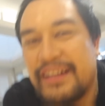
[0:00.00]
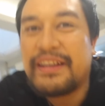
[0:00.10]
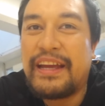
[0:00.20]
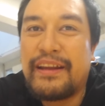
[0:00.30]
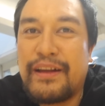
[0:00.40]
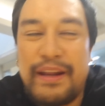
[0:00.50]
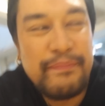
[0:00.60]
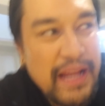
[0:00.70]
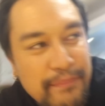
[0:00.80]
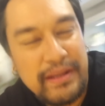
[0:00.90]
Oh, yan ang ganap
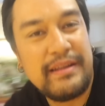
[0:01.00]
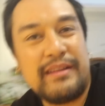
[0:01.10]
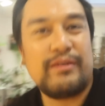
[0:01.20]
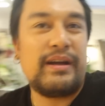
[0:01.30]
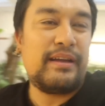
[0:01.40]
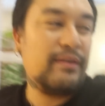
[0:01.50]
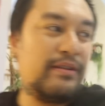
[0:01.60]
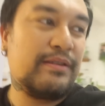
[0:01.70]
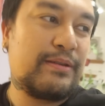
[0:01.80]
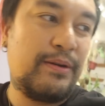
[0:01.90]
namin dito ngayon.
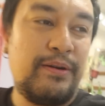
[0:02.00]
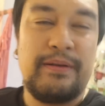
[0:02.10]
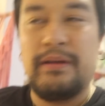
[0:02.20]
So,